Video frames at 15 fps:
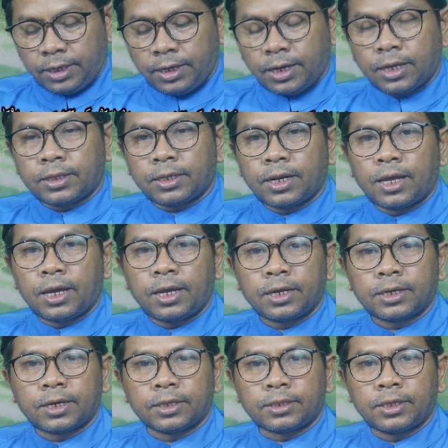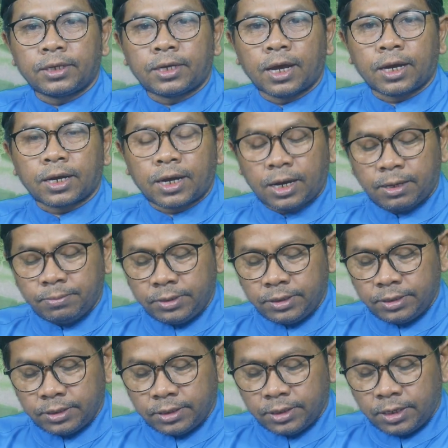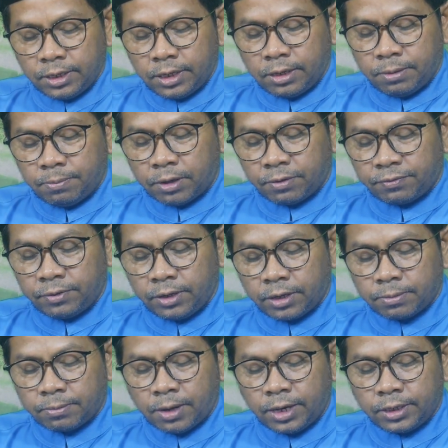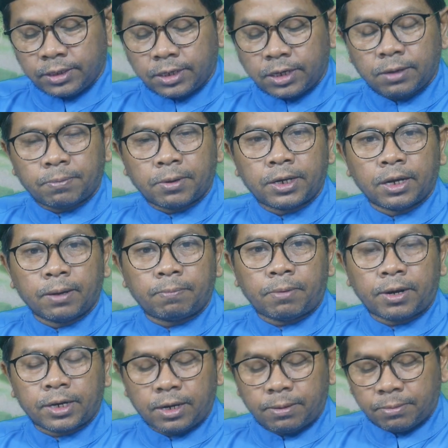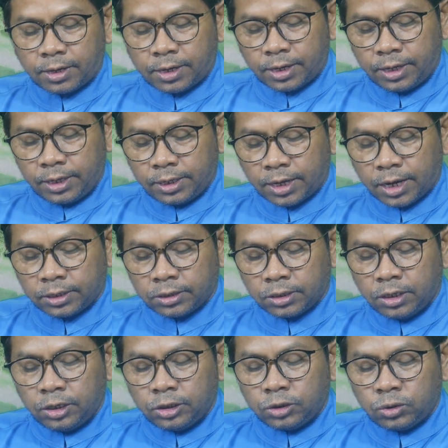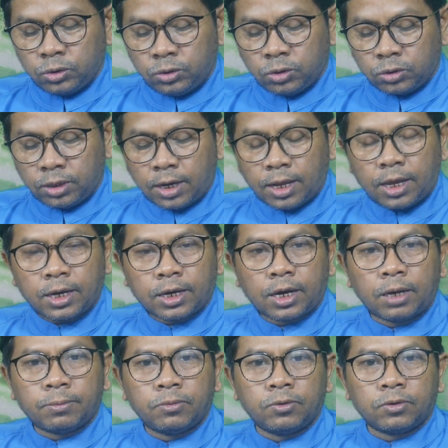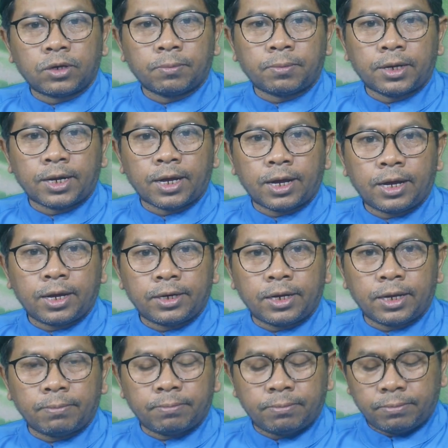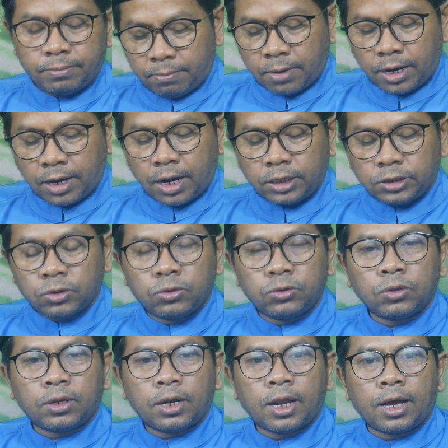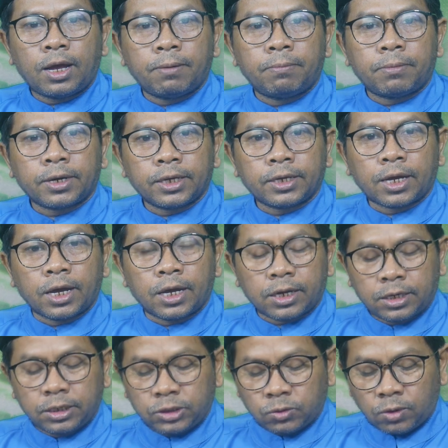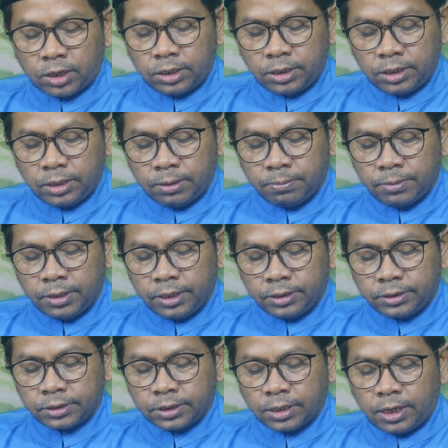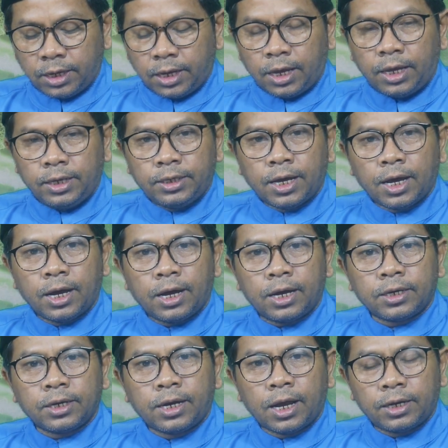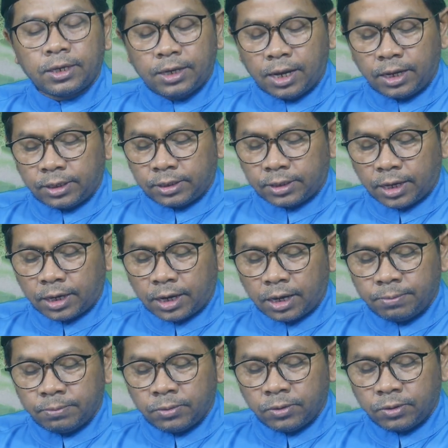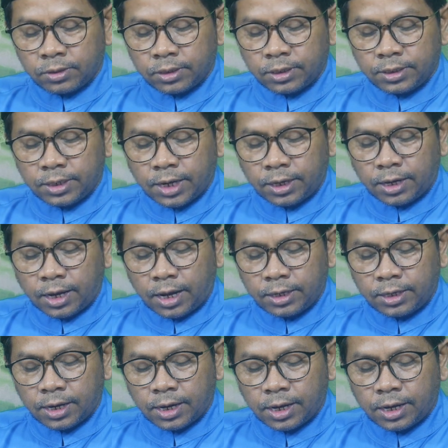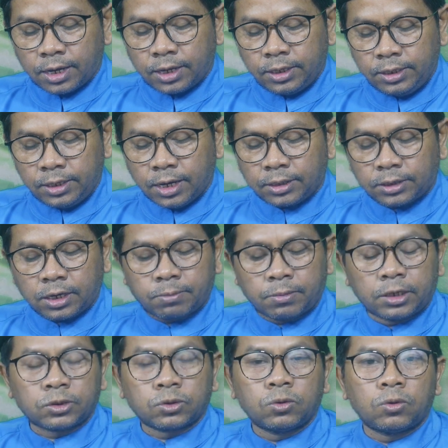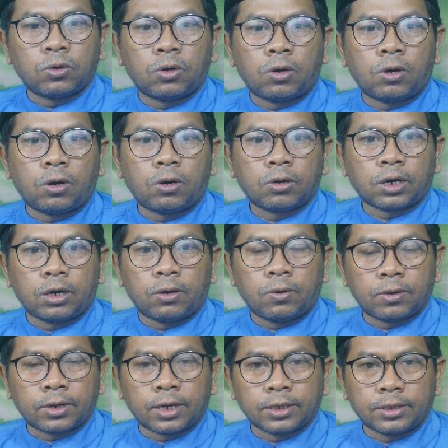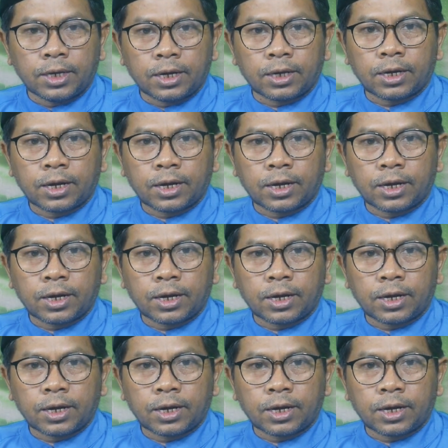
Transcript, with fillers: ingatlah ketika kami berfirman kepada para malaikat, sujudlah kamu kepada Adam. Maka sujudlah mereka kecuali iblis. Ia enggan dan takabur dan adalah ia termasuk orang-orang yang